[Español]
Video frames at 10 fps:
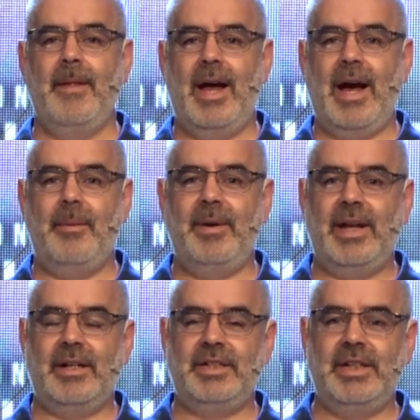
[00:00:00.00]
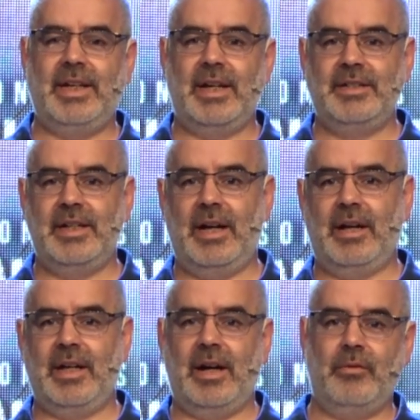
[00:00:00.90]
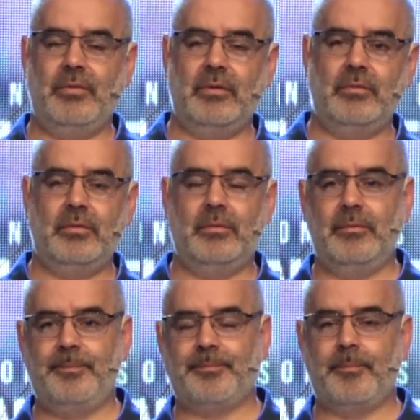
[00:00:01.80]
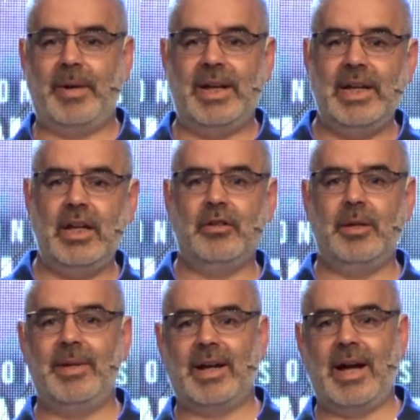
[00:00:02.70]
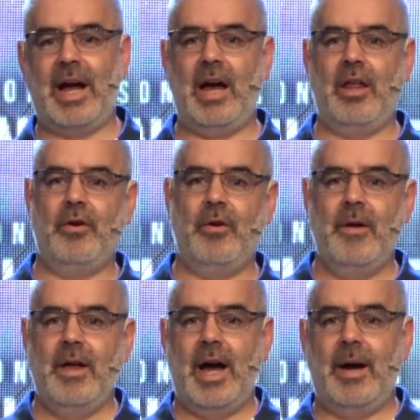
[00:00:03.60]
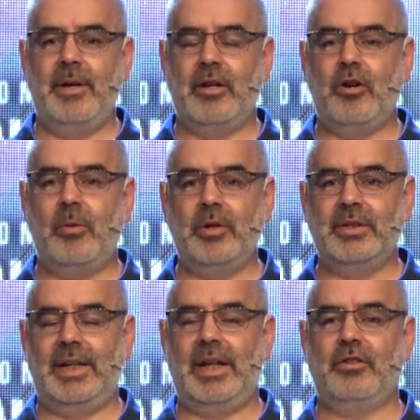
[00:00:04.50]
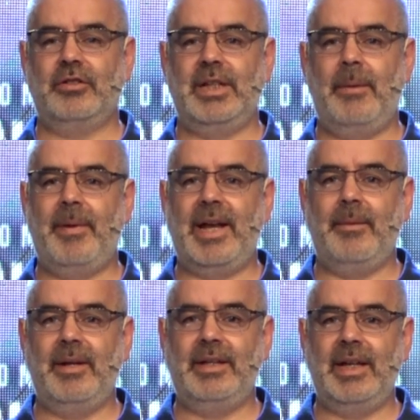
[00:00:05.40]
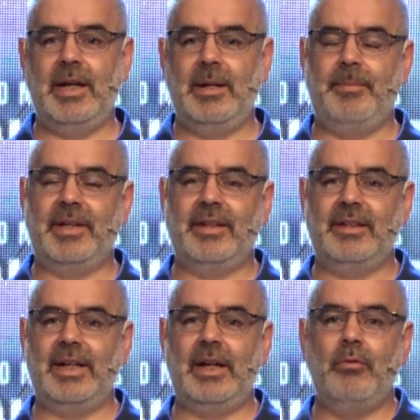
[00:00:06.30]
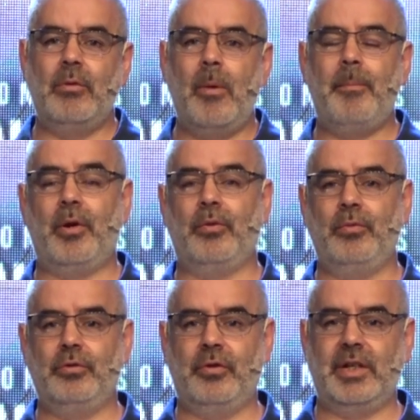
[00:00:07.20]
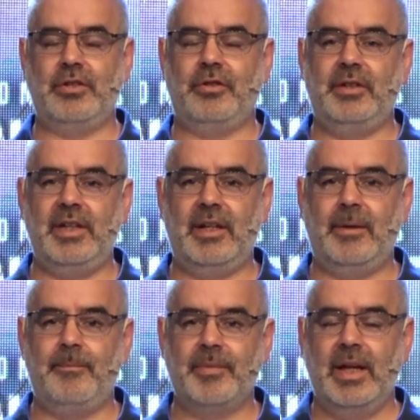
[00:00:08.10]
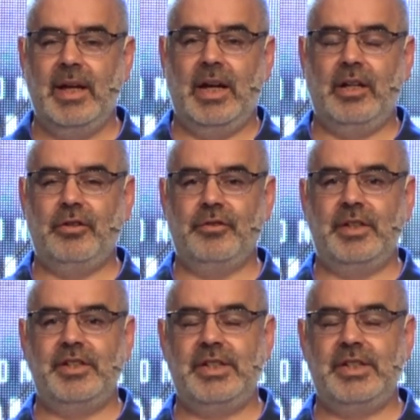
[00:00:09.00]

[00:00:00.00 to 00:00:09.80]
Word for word: a ver allí que, haya, que haga un, un paneo de mercado, a ver cómo están las cosas para vender y presentar el nuevo producto que ellos tienen. Entonces